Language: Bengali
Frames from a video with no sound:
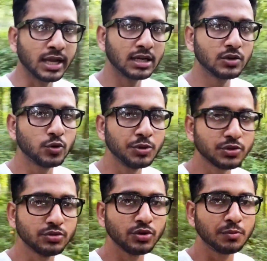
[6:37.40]
জায়গাটি খুবই
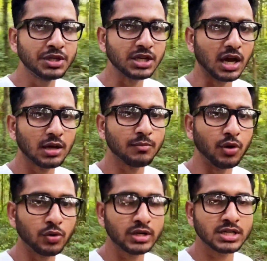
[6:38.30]
সুন্দর বিশাল
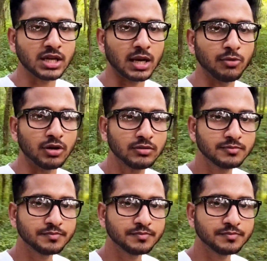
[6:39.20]
বড় একটি শালবন